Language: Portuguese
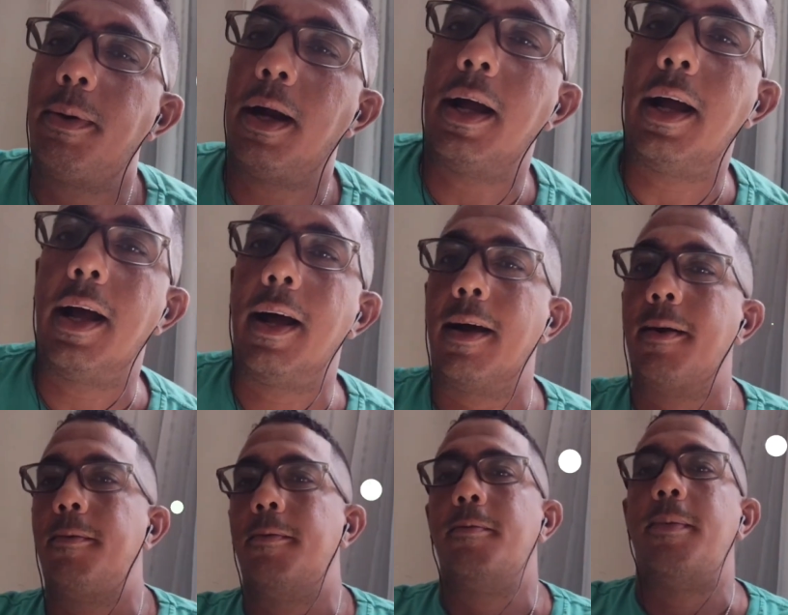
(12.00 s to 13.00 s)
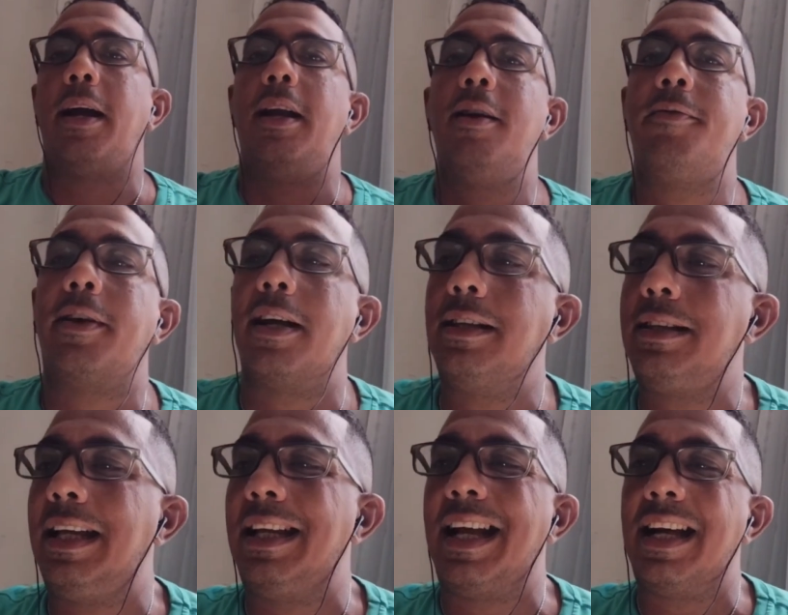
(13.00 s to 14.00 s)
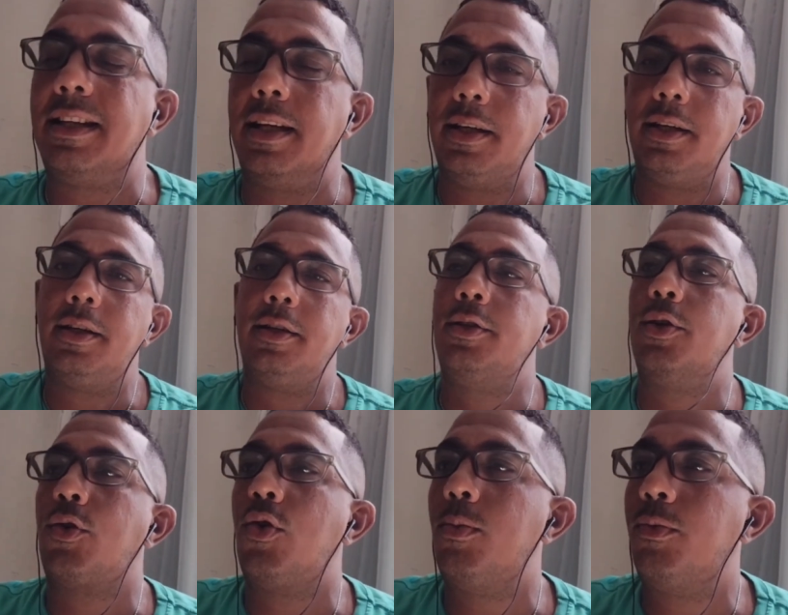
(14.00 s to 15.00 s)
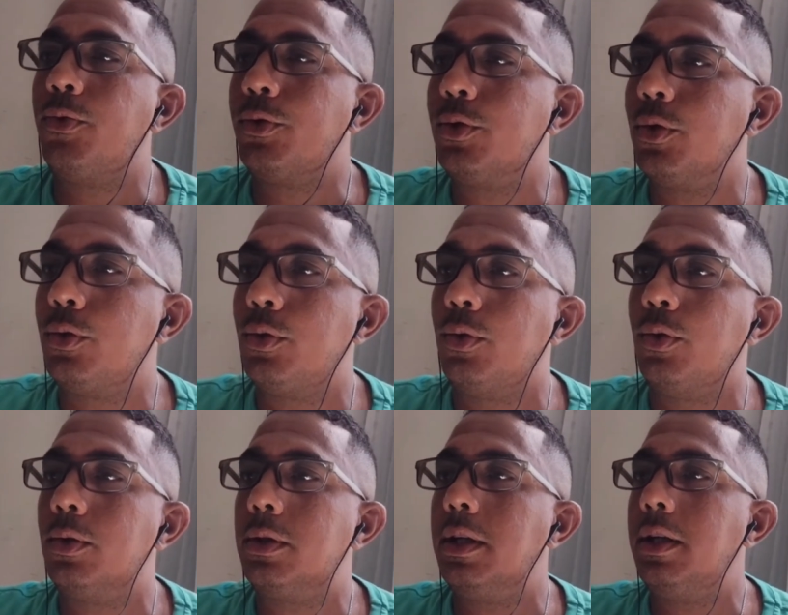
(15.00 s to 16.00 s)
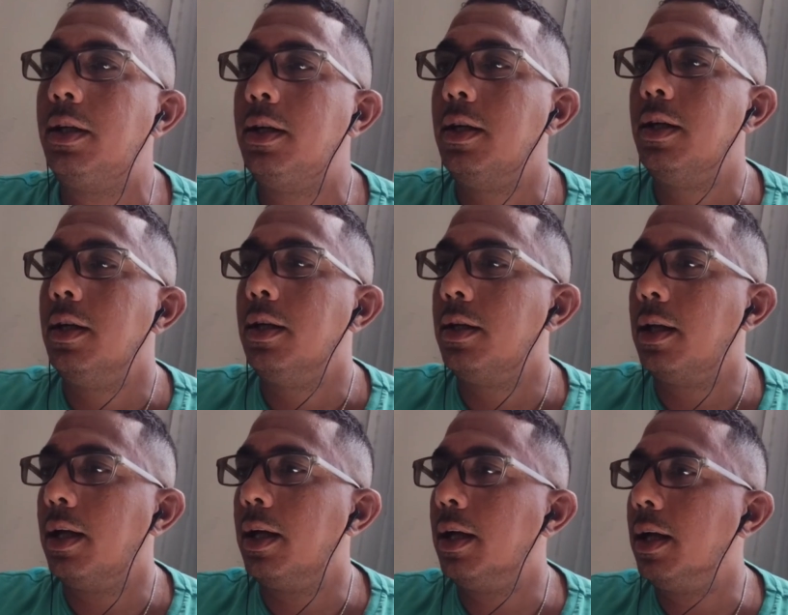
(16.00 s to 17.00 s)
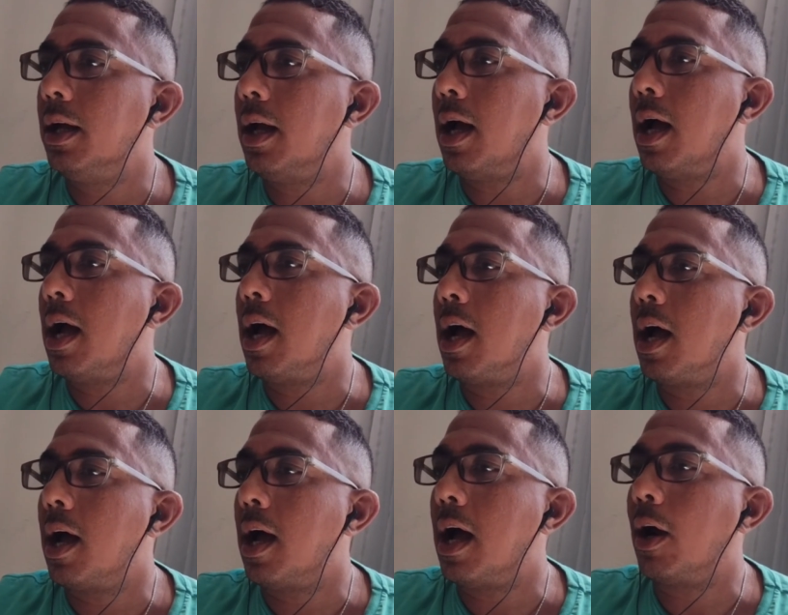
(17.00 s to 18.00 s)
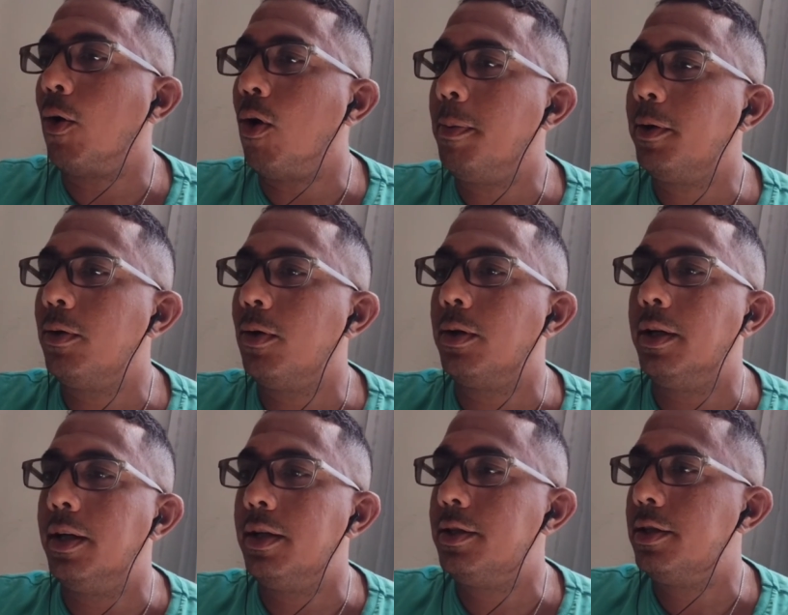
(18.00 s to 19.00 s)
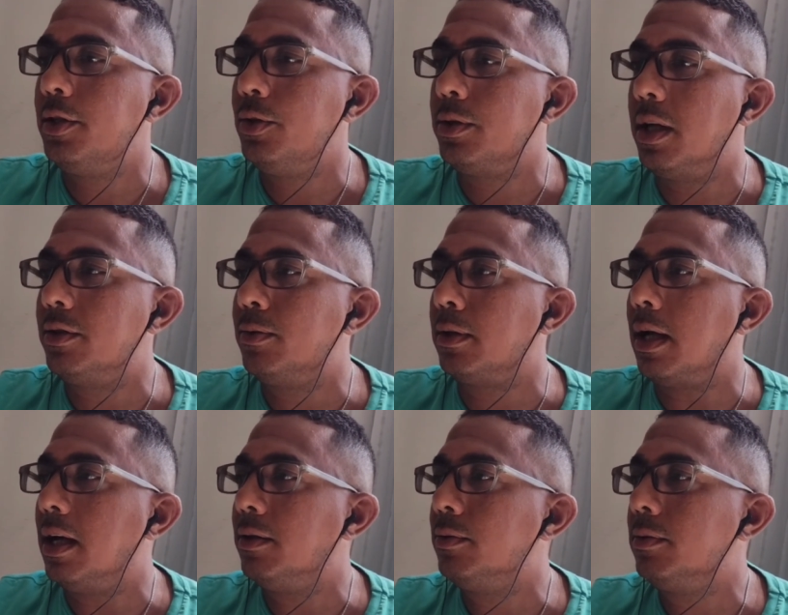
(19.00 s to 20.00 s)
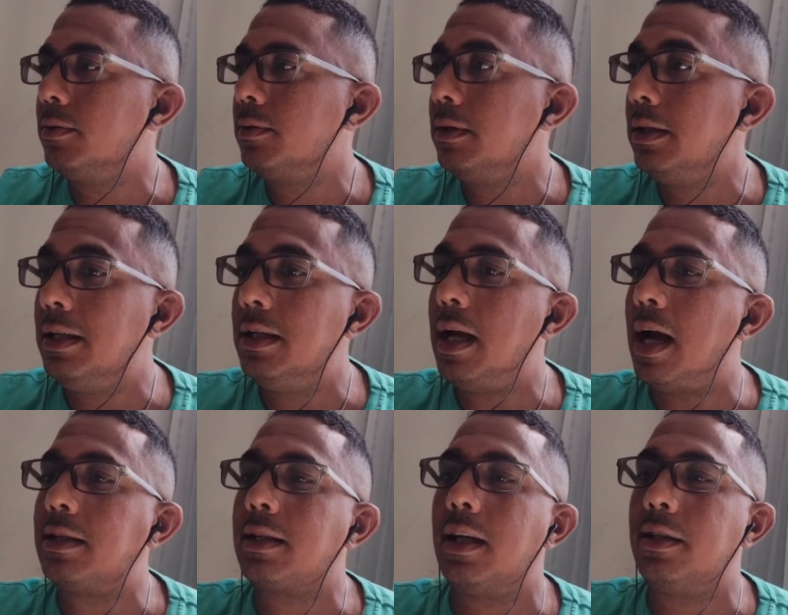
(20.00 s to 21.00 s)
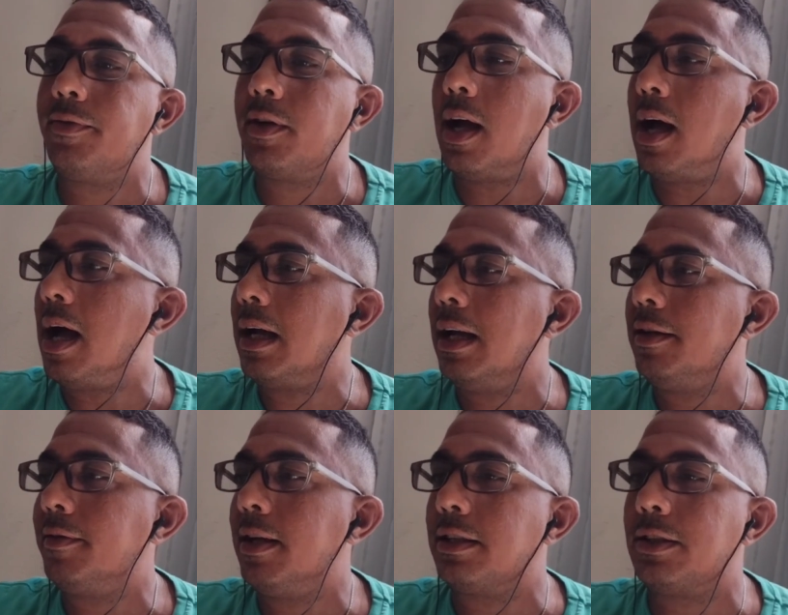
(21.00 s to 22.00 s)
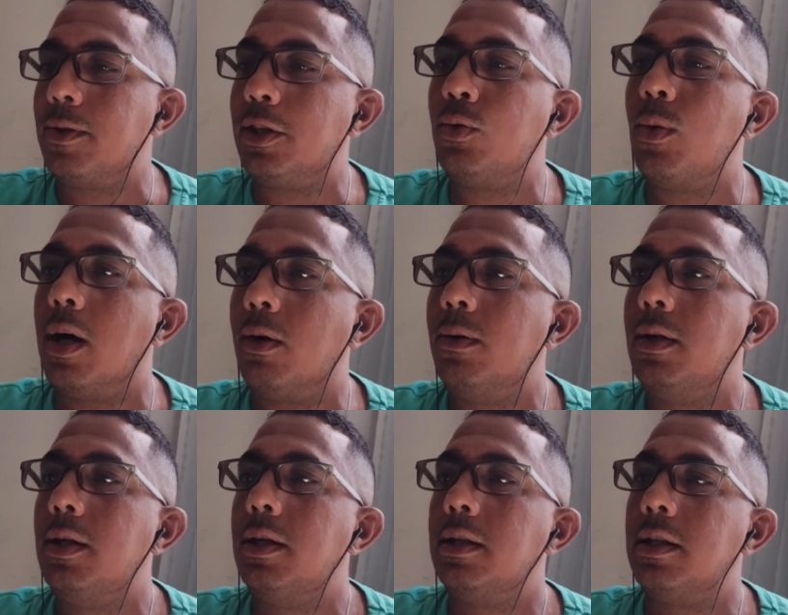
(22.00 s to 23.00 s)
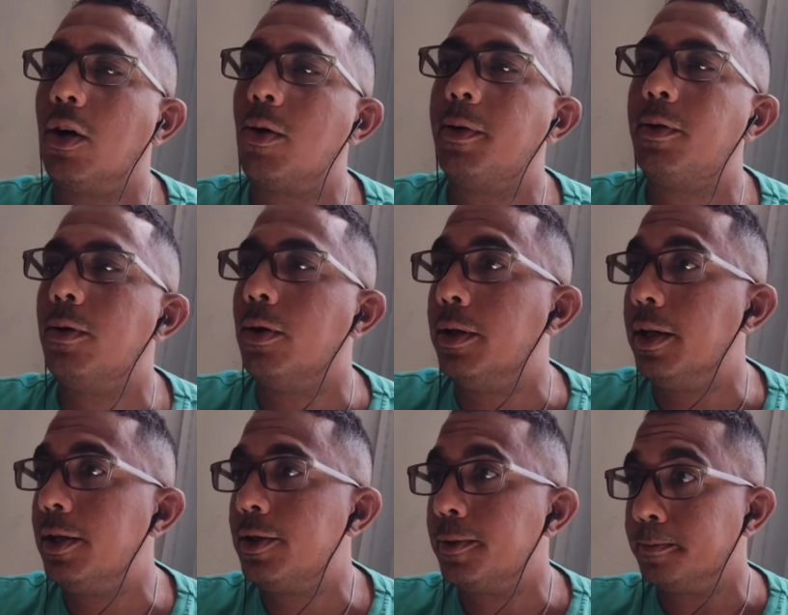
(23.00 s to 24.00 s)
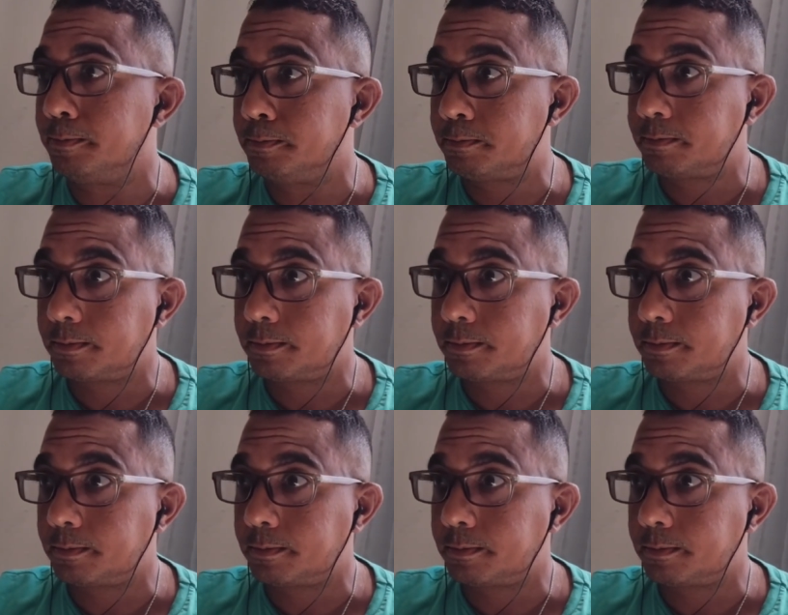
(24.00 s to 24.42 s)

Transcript: para a galera ficar antenada aí de como funcionou ontem né, a, a Copa do Nordeste e os resultados e as classific a classificação atual da Copa do Nordeste.